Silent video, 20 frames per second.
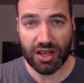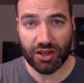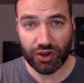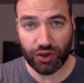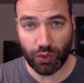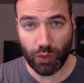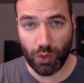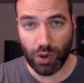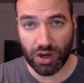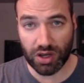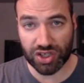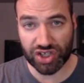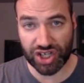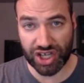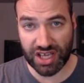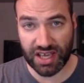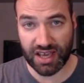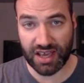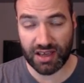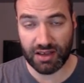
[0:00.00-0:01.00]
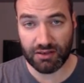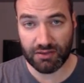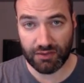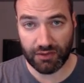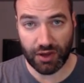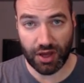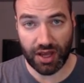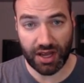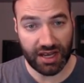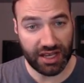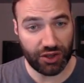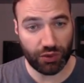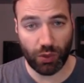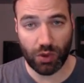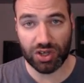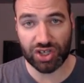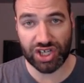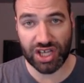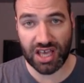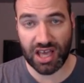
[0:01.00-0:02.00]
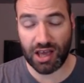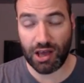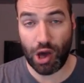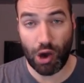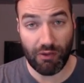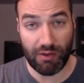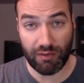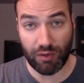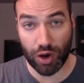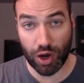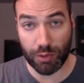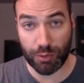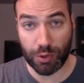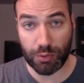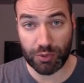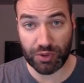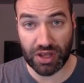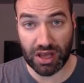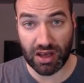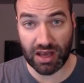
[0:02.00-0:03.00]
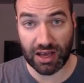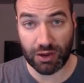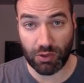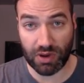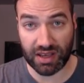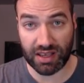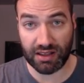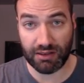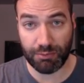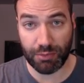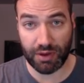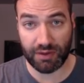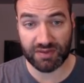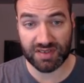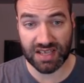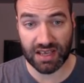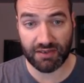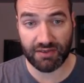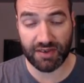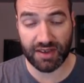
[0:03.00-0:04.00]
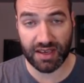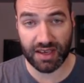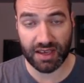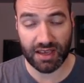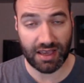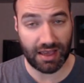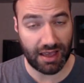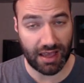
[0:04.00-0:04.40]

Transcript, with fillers: Trois géants. Euh, les trois géants, on va voir un peu plus tard à quoi qu'ils peuvent servir.